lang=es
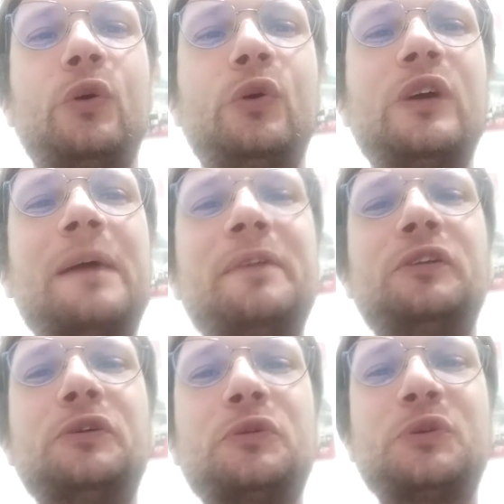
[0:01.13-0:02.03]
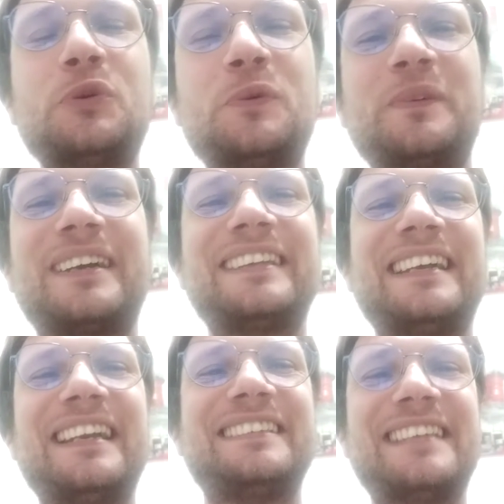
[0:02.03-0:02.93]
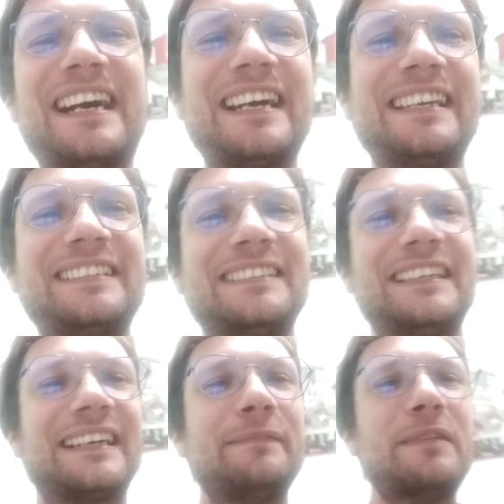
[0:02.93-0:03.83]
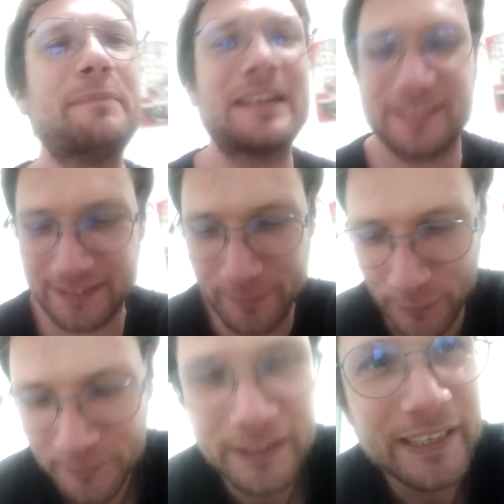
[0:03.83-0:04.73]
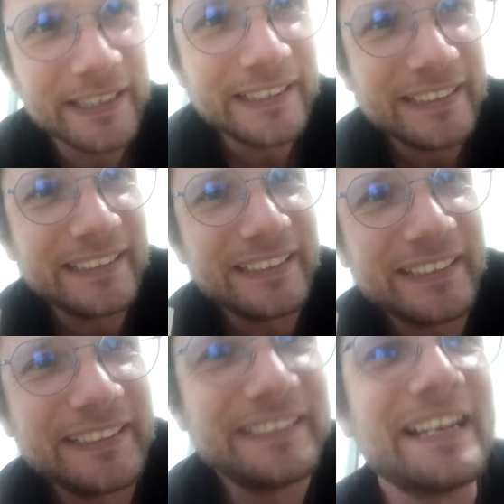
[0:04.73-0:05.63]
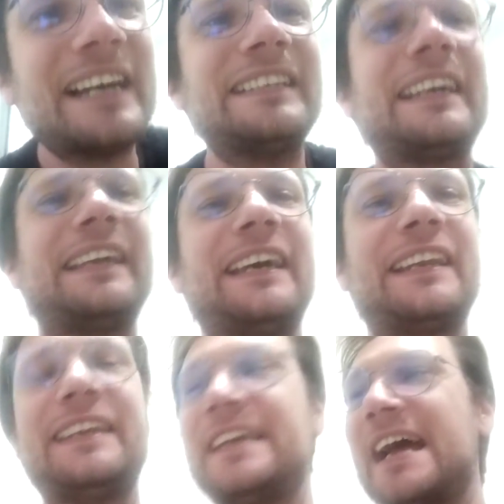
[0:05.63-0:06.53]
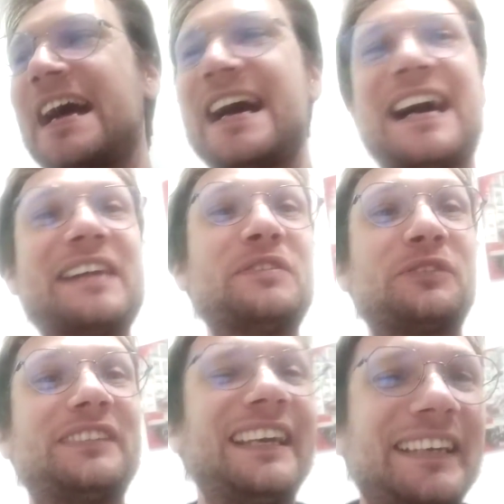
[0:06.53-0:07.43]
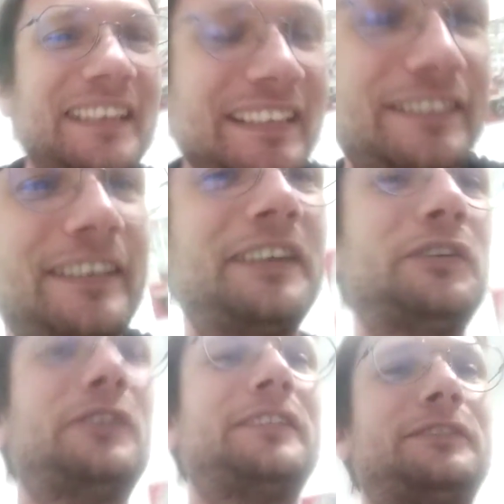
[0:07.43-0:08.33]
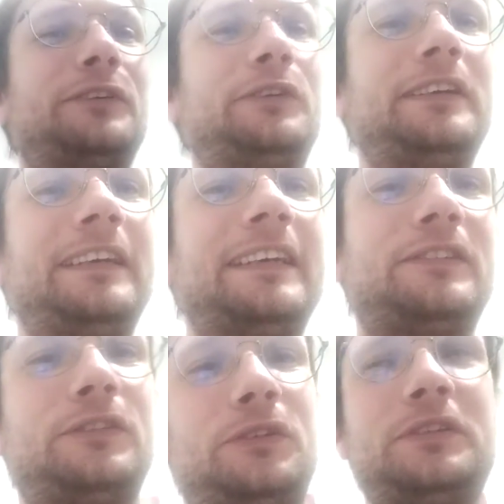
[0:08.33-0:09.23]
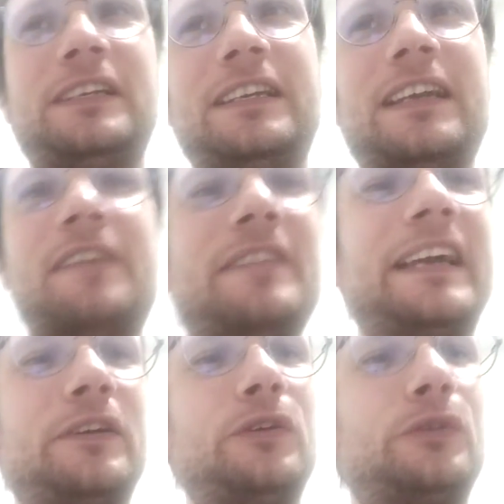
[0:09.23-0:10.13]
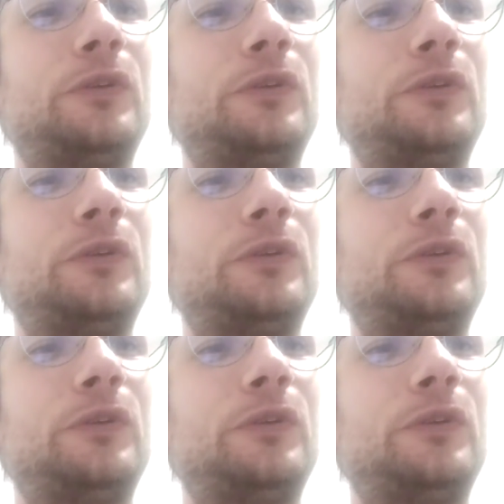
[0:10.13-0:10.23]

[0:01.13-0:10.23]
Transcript: Hola amigos de YouTube, ¿qué tal estáis? Acá habla Máximo. Nada, quería, no sé, chico, estoy, estoy, a ver, ¿no?